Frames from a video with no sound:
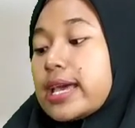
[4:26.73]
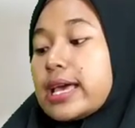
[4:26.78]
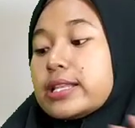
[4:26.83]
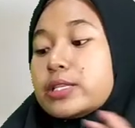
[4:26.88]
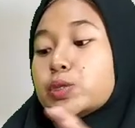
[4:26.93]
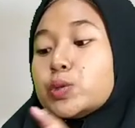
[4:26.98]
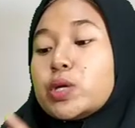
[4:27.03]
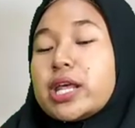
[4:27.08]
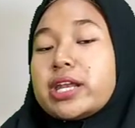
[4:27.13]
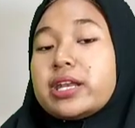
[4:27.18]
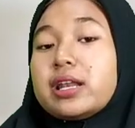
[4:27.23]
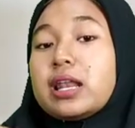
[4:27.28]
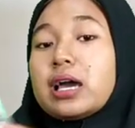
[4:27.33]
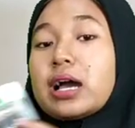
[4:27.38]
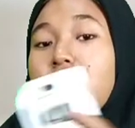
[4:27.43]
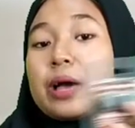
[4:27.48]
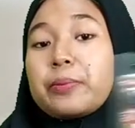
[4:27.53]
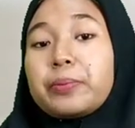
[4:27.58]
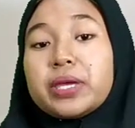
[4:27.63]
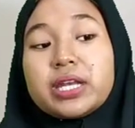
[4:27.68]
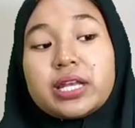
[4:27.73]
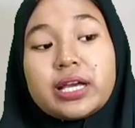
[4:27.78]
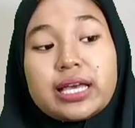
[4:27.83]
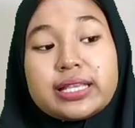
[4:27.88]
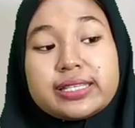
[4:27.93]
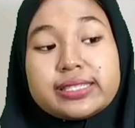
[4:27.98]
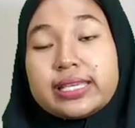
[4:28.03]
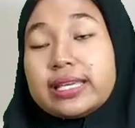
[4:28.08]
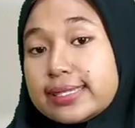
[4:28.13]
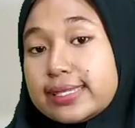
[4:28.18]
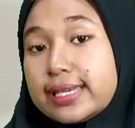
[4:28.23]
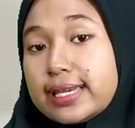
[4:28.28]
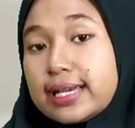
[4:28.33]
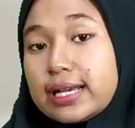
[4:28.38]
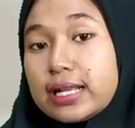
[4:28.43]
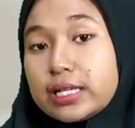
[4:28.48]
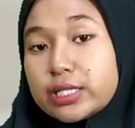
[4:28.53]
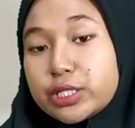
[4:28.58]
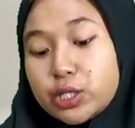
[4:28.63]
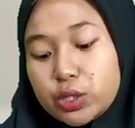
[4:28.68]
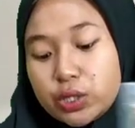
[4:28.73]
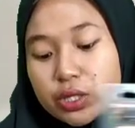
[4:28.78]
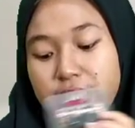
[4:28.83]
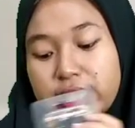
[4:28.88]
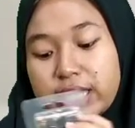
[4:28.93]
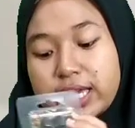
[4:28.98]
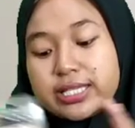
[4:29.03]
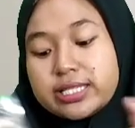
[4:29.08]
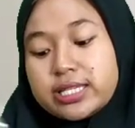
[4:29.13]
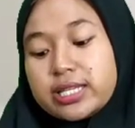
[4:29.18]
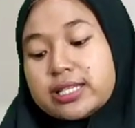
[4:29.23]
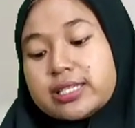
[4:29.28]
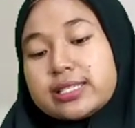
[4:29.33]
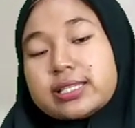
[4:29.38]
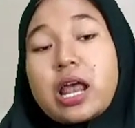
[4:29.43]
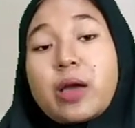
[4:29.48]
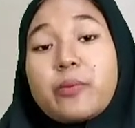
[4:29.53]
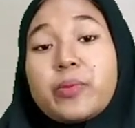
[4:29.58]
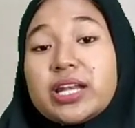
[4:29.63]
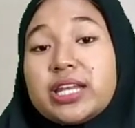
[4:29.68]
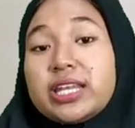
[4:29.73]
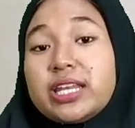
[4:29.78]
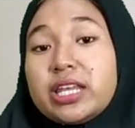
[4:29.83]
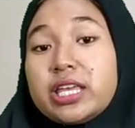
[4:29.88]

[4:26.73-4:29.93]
dan sudah dilengkapi dengan single shootnya Jadi senapan